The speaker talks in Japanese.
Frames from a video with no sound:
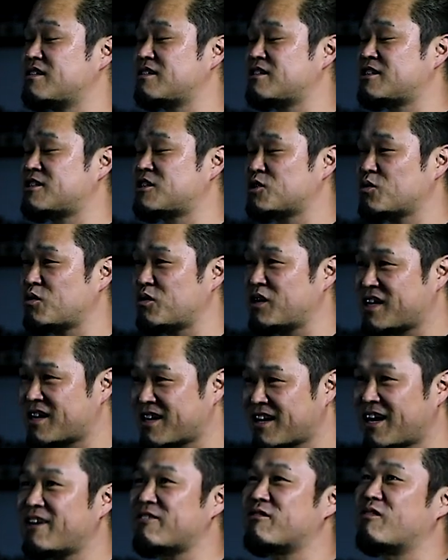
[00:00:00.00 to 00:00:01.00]
一生
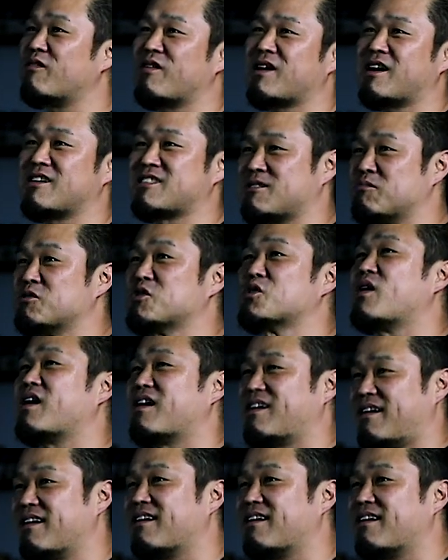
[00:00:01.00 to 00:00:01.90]
1回のカスタムショーやか